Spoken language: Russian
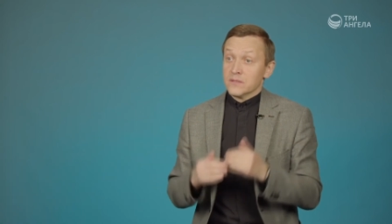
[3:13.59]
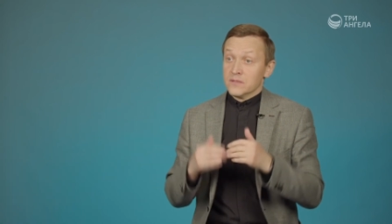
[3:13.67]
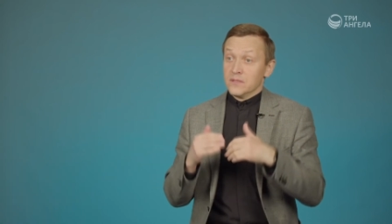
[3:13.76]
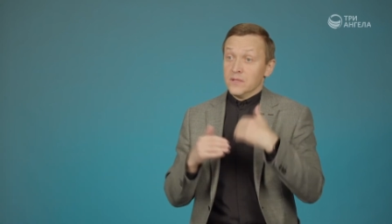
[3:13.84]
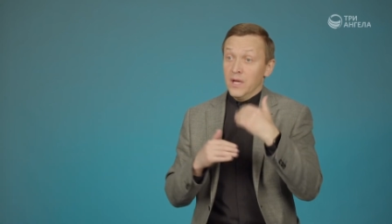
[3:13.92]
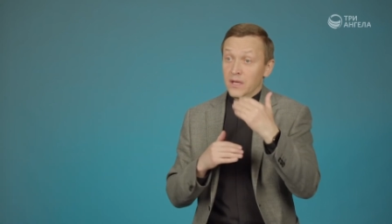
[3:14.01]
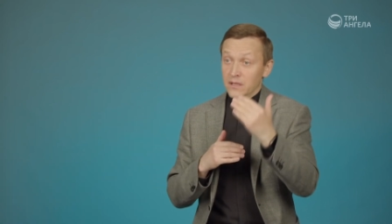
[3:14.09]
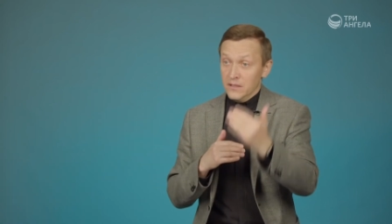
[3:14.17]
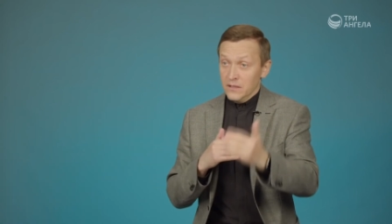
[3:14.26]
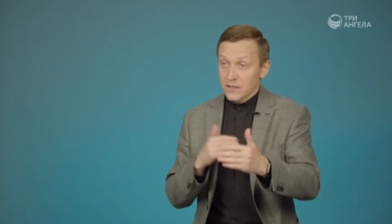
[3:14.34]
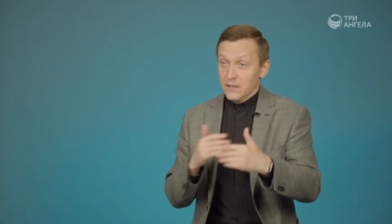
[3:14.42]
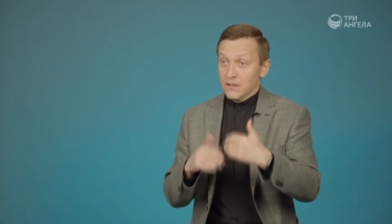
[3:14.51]
сценарий,
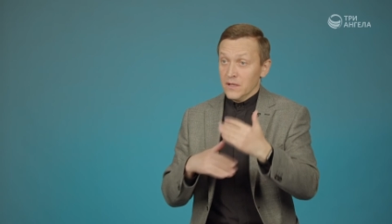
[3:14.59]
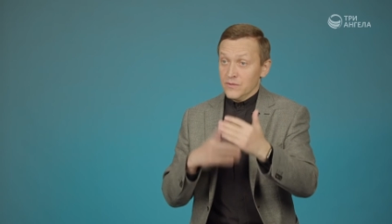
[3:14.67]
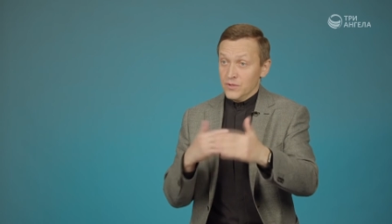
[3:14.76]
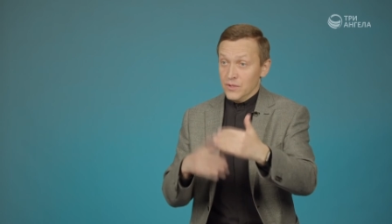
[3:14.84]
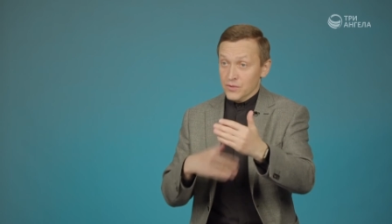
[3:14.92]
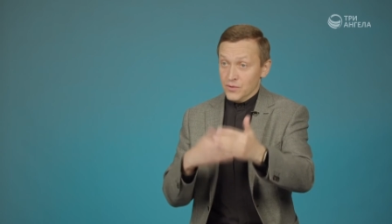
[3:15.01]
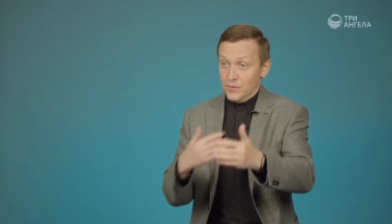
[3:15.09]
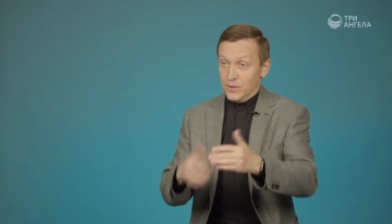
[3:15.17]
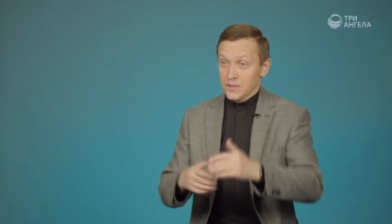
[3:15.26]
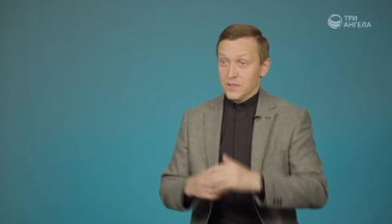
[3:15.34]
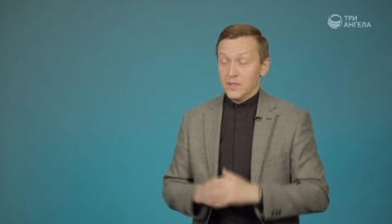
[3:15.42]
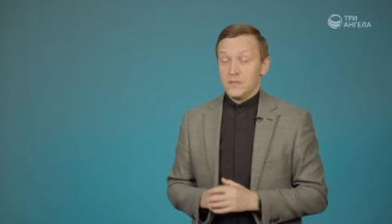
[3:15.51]
как все должно
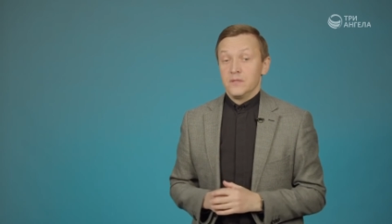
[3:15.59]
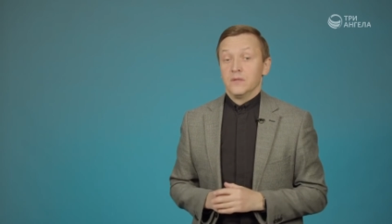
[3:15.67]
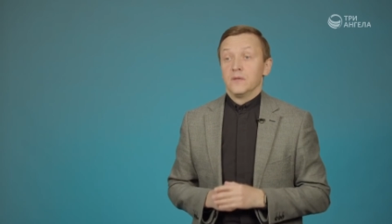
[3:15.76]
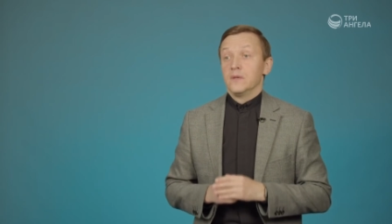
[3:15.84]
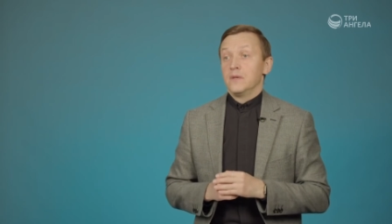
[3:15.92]
произойти,